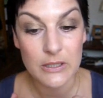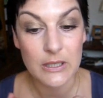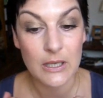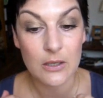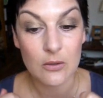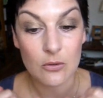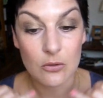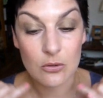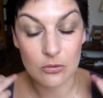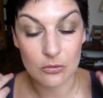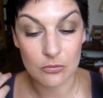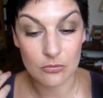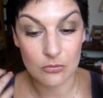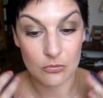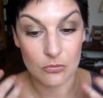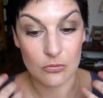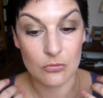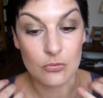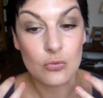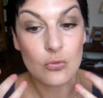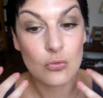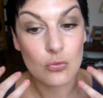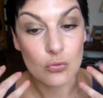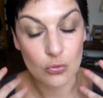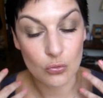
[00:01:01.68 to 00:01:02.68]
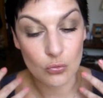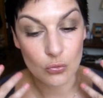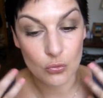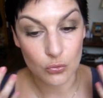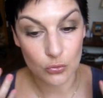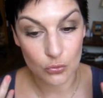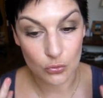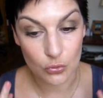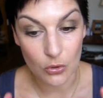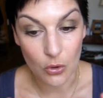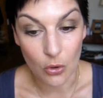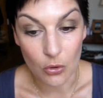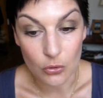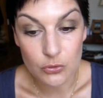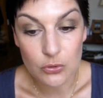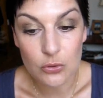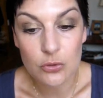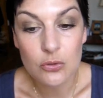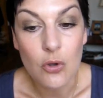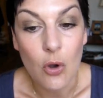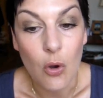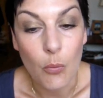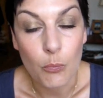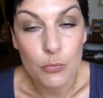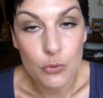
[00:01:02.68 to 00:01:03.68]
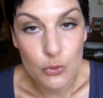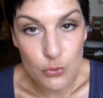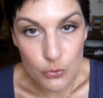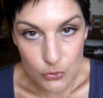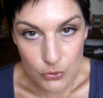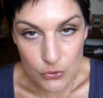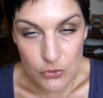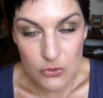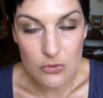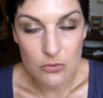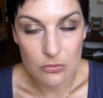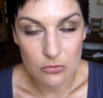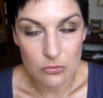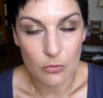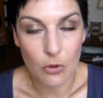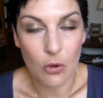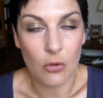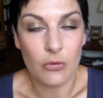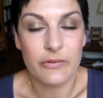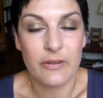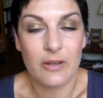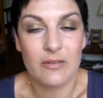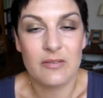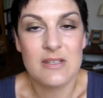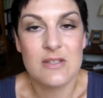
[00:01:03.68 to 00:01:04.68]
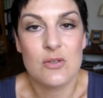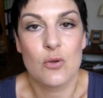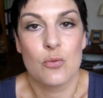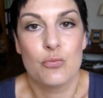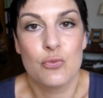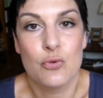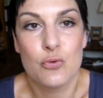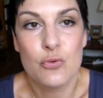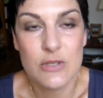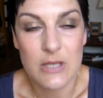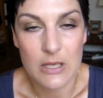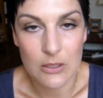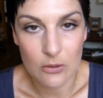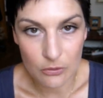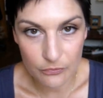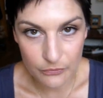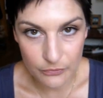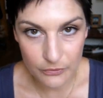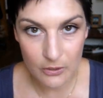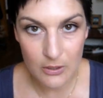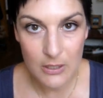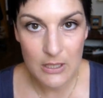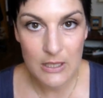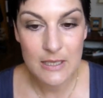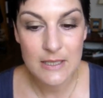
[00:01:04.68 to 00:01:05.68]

et alors euh, le, grand truc en plus, le grand service en plus qu'elle offre,